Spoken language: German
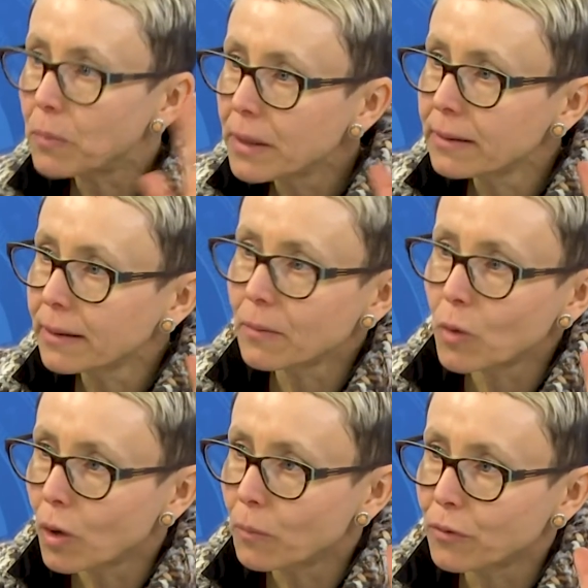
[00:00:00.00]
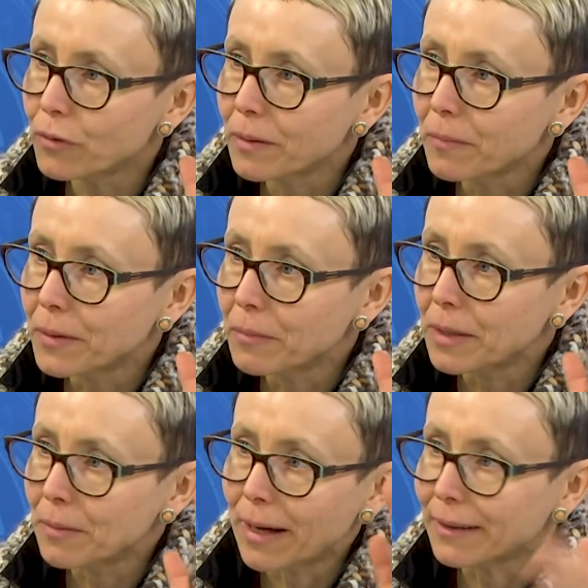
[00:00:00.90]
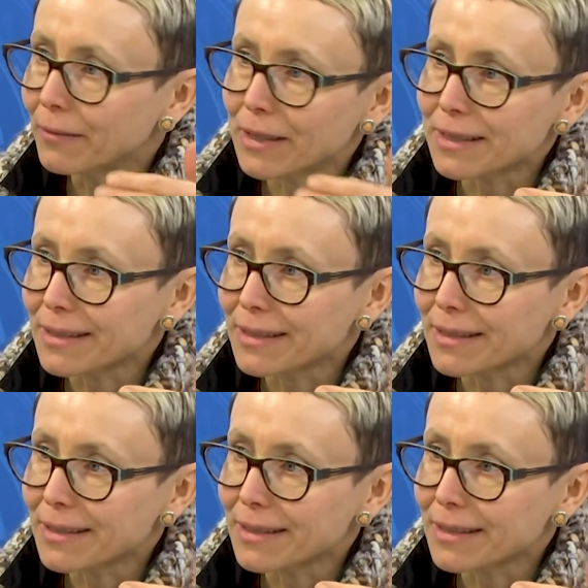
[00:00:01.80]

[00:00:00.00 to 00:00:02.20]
Bildern im Kopf mit dem anderen was